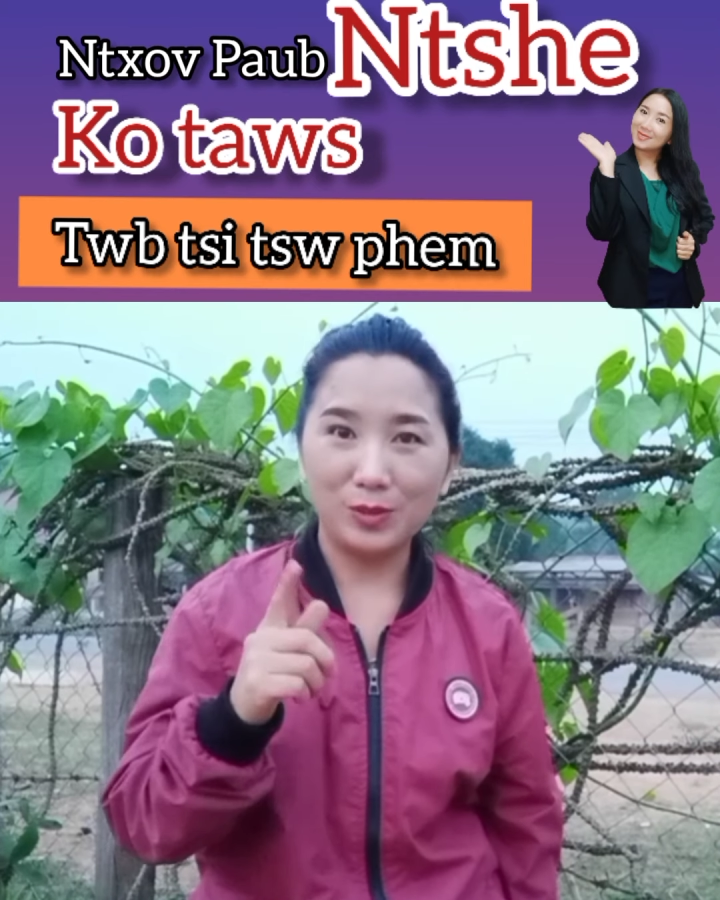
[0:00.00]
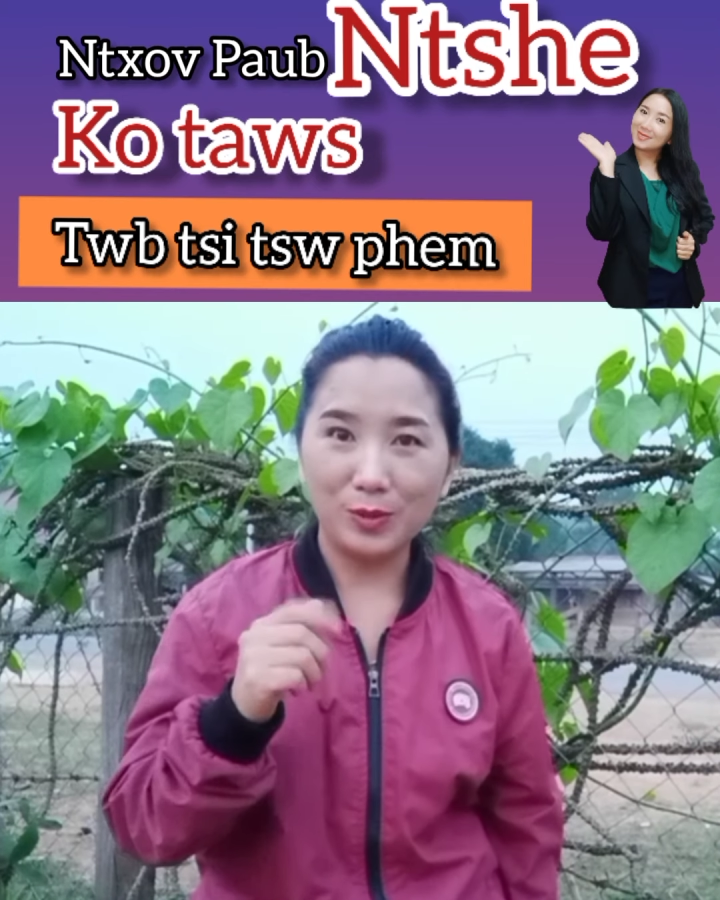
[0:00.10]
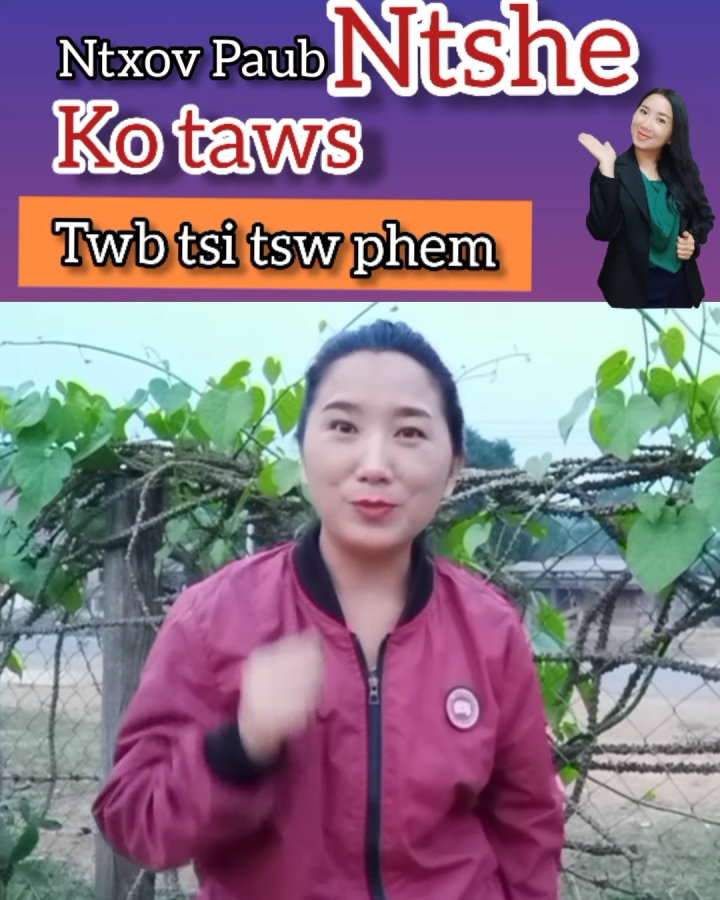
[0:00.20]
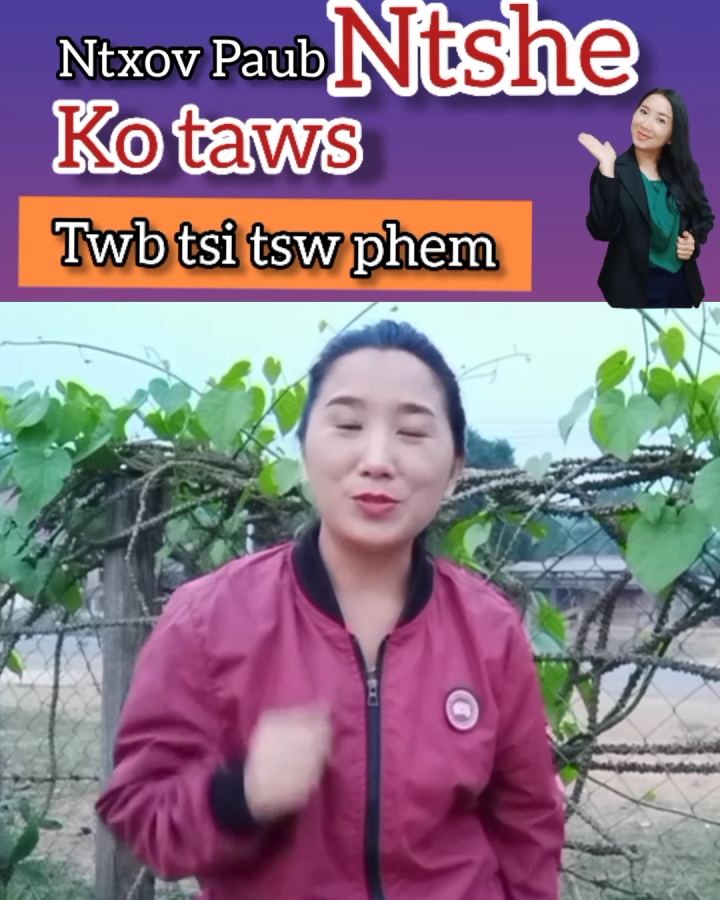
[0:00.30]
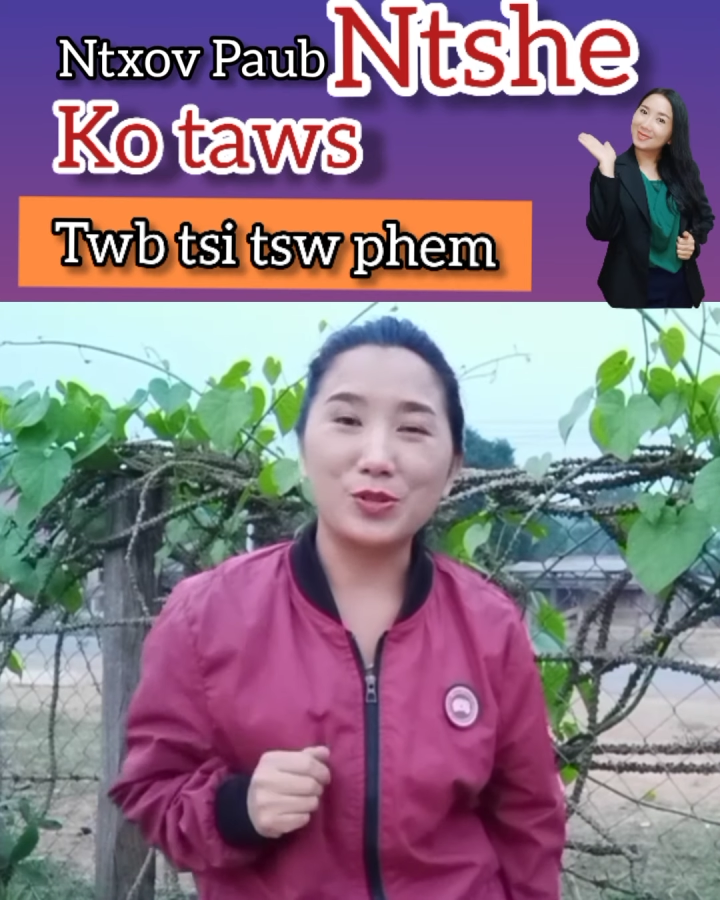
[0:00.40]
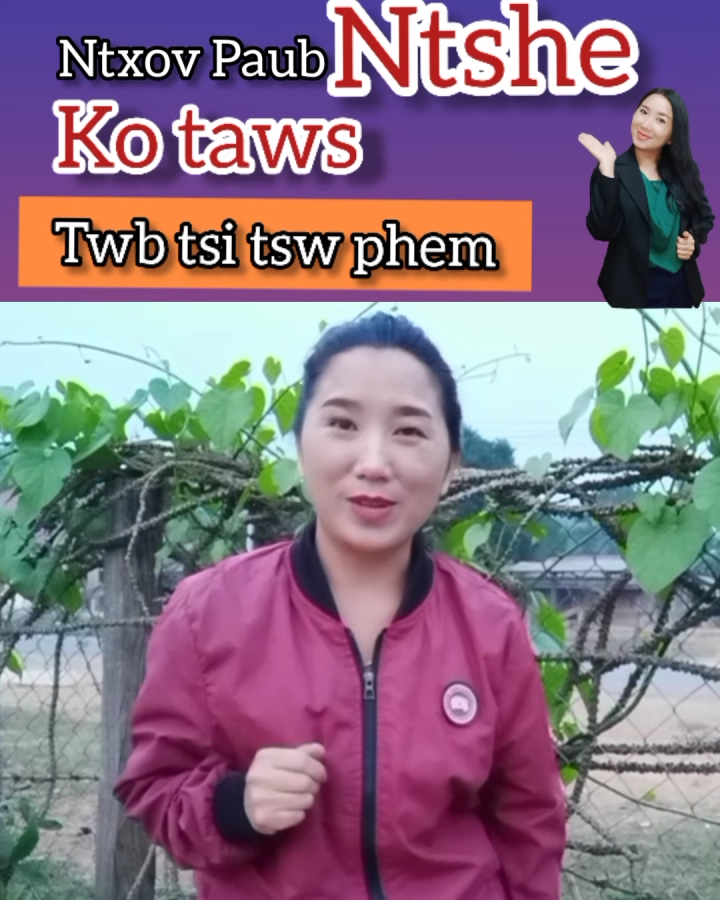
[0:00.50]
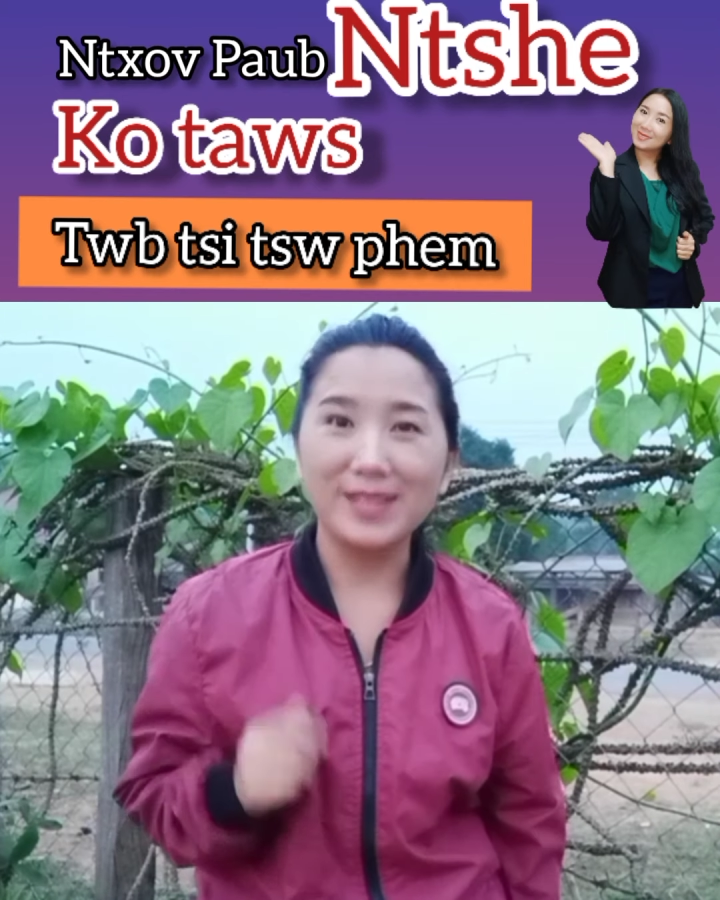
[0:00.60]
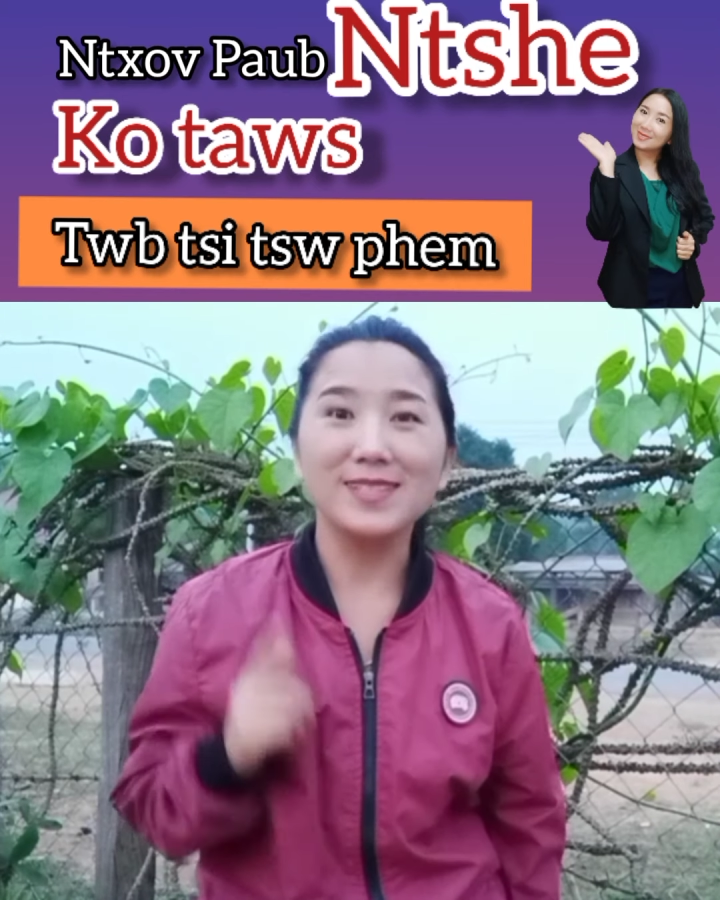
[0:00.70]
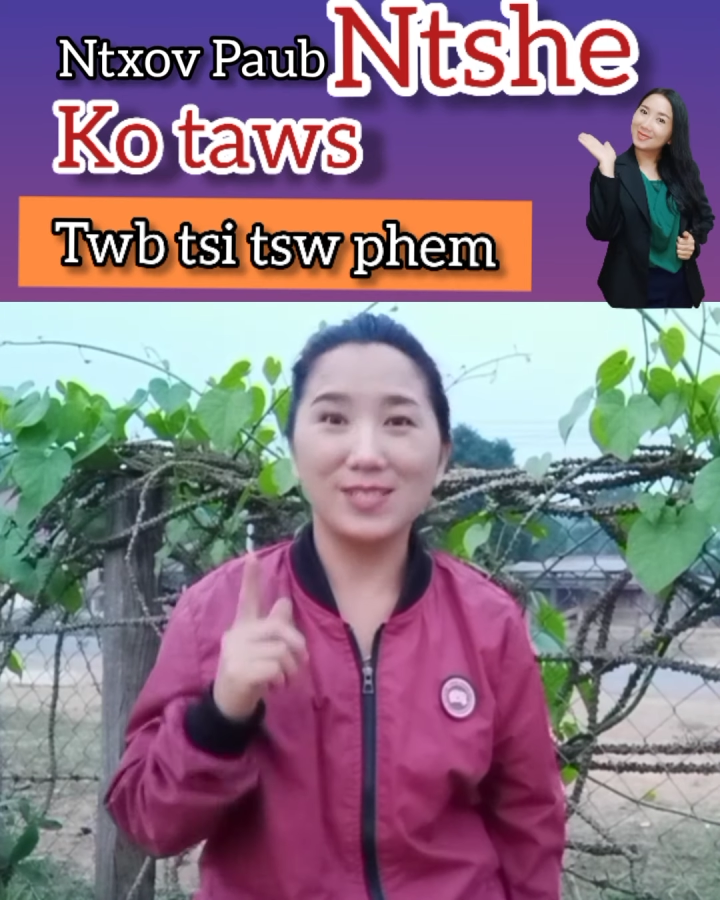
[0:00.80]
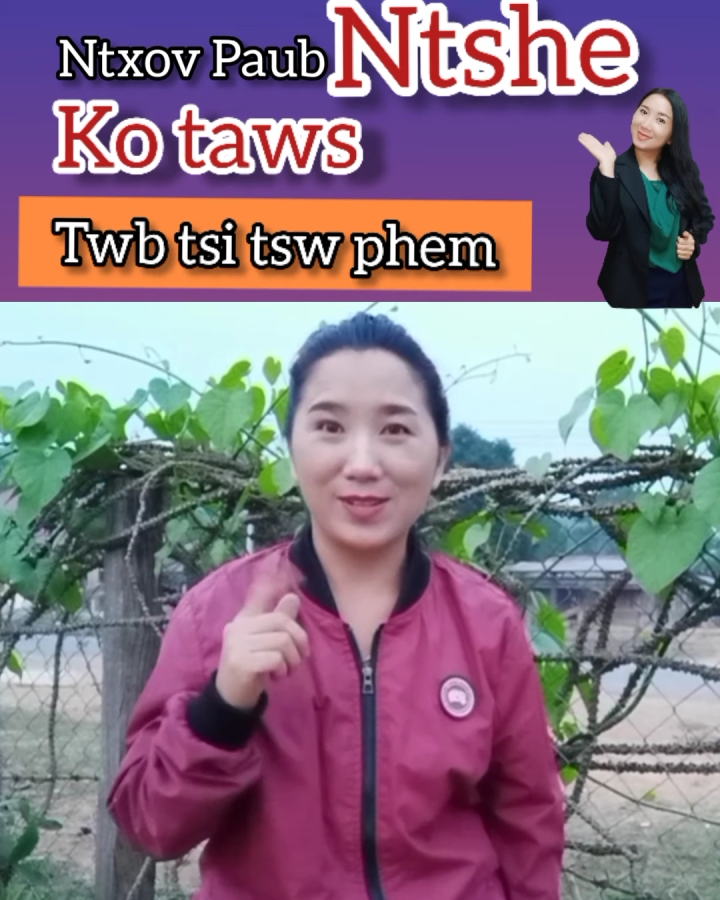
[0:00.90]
tôi muốn cho nên